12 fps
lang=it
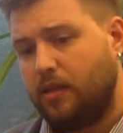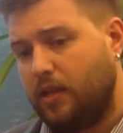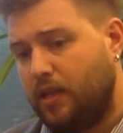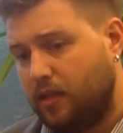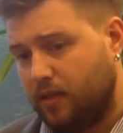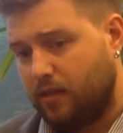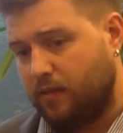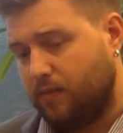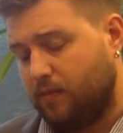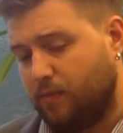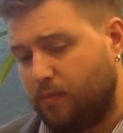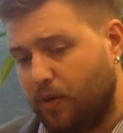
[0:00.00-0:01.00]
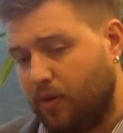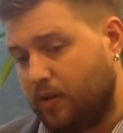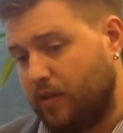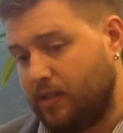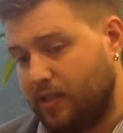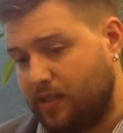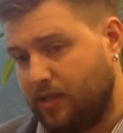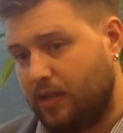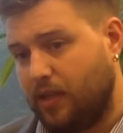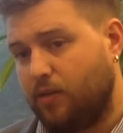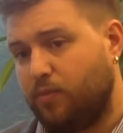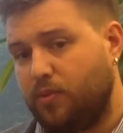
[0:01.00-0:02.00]
in, in porta, sta
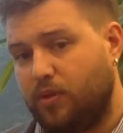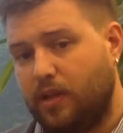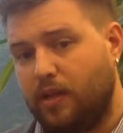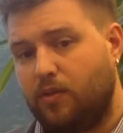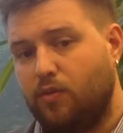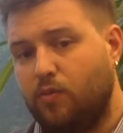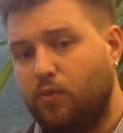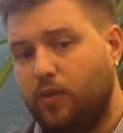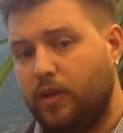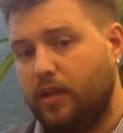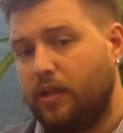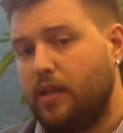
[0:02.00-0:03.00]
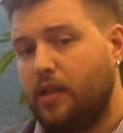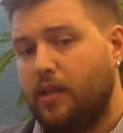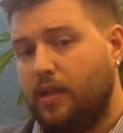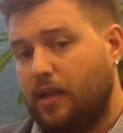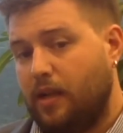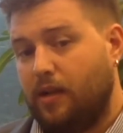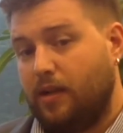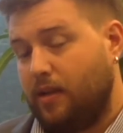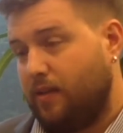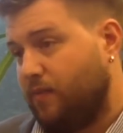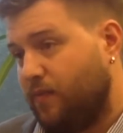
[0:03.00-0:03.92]
cercando di portare i comuni a,